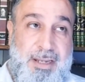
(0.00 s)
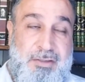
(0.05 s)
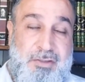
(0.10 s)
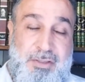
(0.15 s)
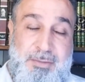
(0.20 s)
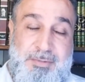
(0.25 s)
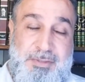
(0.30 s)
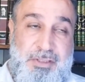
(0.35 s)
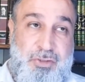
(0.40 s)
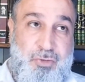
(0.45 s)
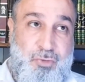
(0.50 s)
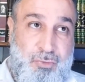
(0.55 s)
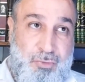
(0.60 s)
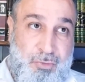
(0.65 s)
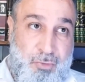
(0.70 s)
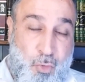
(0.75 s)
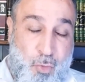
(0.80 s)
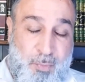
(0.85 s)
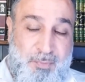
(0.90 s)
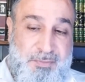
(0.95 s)
also
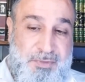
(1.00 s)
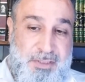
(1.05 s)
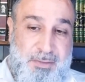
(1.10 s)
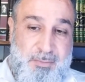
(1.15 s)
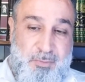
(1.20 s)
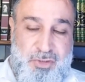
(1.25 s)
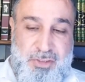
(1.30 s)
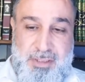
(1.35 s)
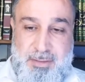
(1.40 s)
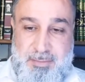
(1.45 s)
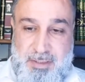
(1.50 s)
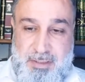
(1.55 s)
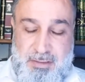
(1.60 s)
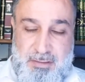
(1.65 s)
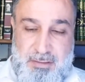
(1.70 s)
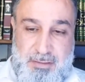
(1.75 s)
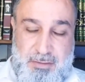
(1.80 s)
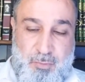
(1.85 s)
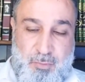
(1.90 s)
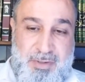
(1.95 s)
73 Gruppen sind
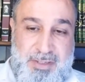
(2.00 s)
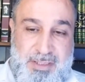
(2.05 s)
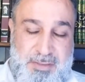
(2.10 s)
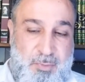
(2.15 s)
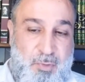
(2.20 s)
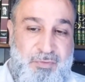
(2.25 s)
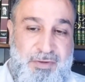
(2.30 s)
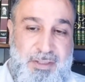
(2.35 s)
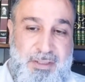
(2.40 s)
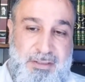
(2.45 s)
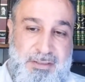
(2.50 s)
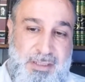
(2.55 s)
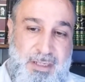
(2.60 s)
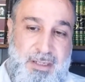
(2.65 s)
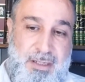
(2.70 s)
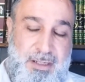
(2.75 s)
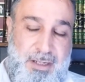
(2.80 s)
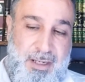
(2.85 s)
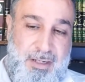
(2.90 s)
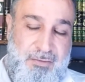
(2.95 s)
Muslime, die Umma des
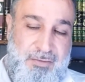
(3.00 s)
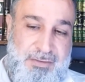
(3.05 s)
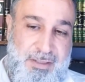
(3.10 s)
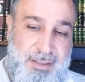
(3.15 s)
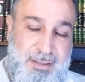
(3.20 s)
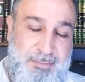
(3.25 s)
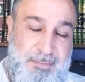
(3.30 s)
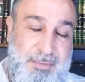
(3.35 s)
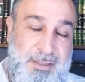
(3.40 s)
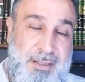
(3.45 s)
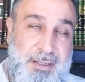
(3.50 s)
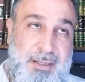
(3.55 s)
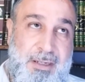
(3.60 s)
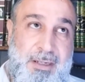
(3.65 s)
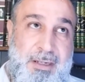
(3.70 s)
Propheten sallallahu alaihi wasallam.